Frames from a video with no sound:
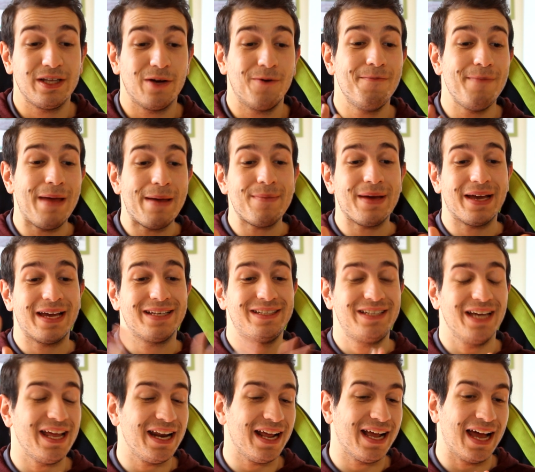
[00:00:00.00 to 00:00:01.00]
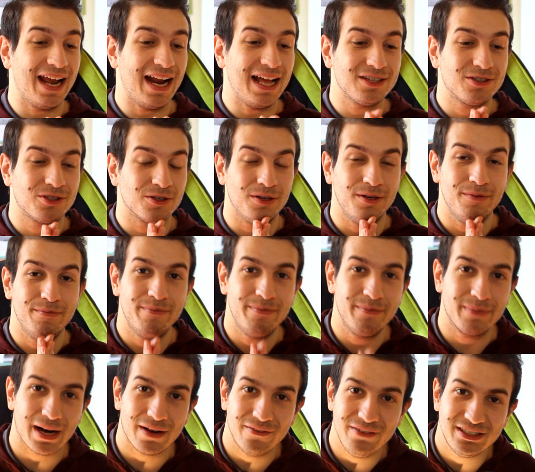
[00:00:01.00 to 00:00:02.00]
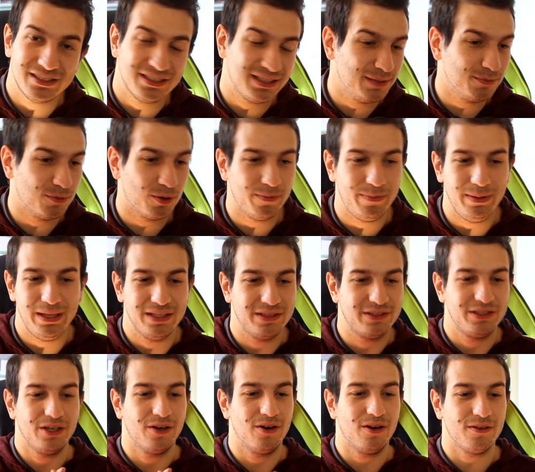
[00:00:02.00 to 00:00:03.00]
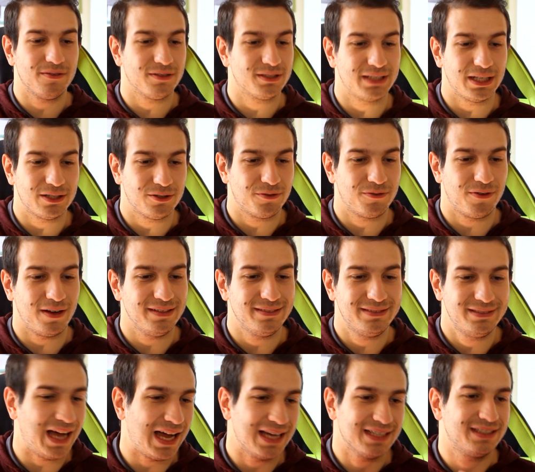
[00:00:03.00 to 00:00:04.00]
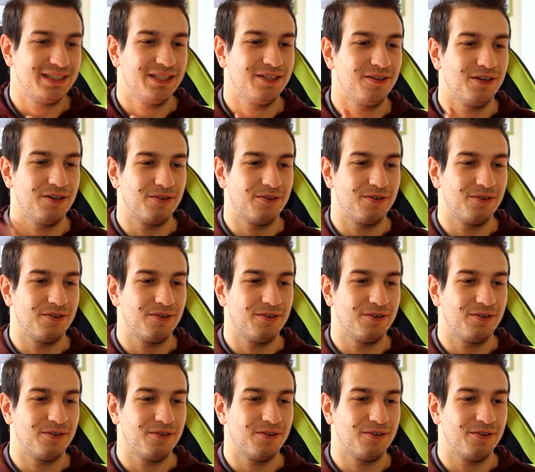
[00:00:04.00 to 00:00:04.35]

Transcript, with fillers: è un meme che ci ha regalato il bravissimo Bisio, è stato fantastico in